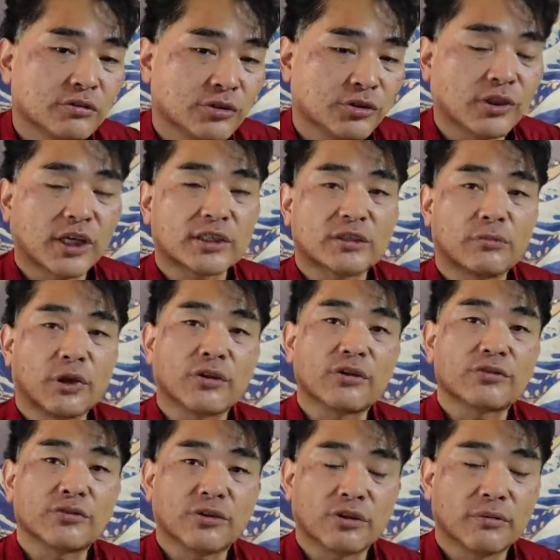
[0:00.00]
豊かさもあるで
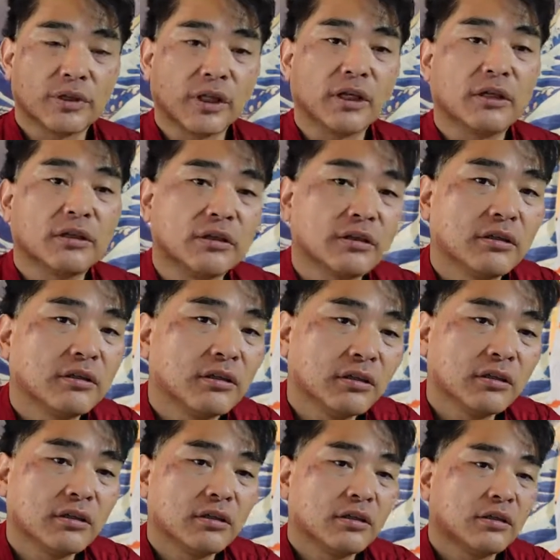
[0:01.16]
しょうけどね
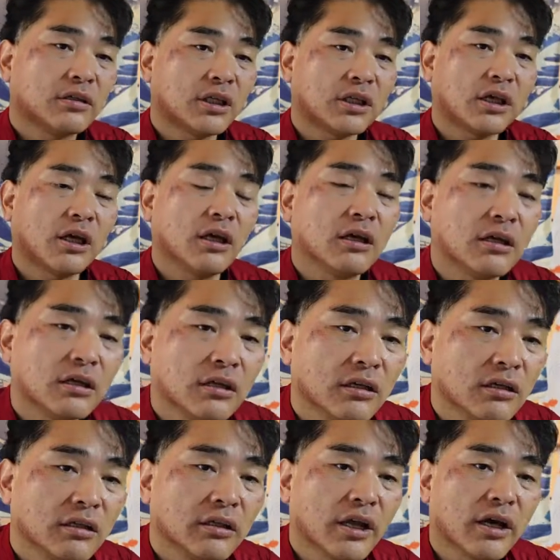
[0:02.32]
ただ
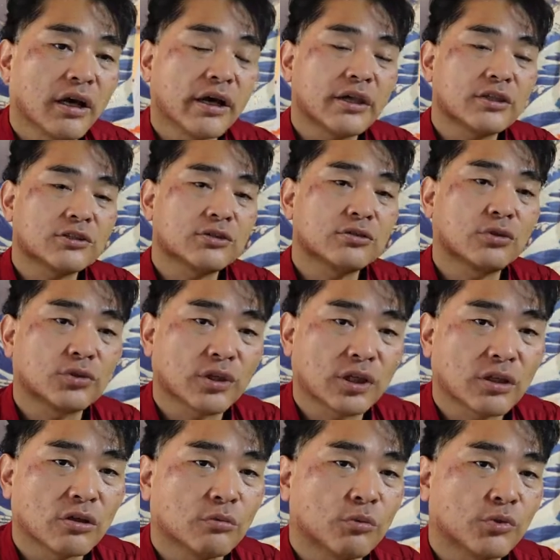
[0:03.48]
長生きすることだ
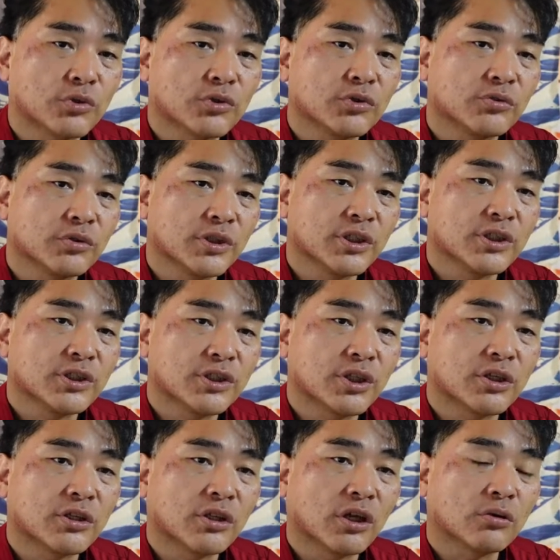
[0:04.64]
けを目標にして
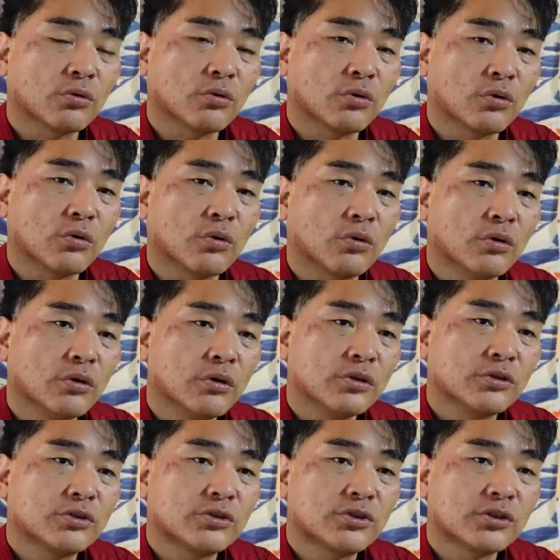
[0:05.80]
きたところ
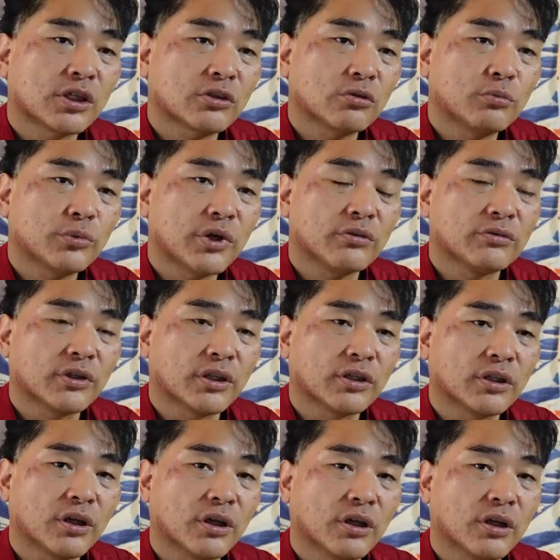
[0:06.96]
苦痛が伴うんだっ
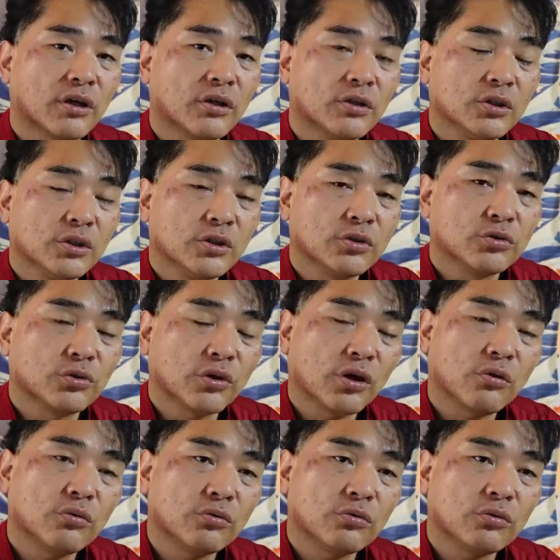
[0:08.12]
たらそれは
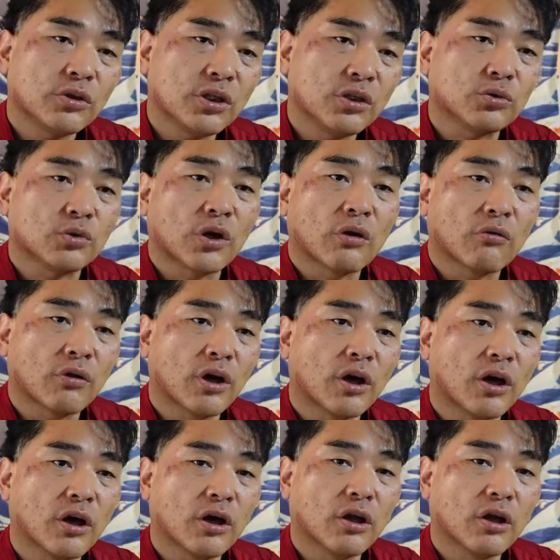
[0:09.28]
本当にいいことなのかな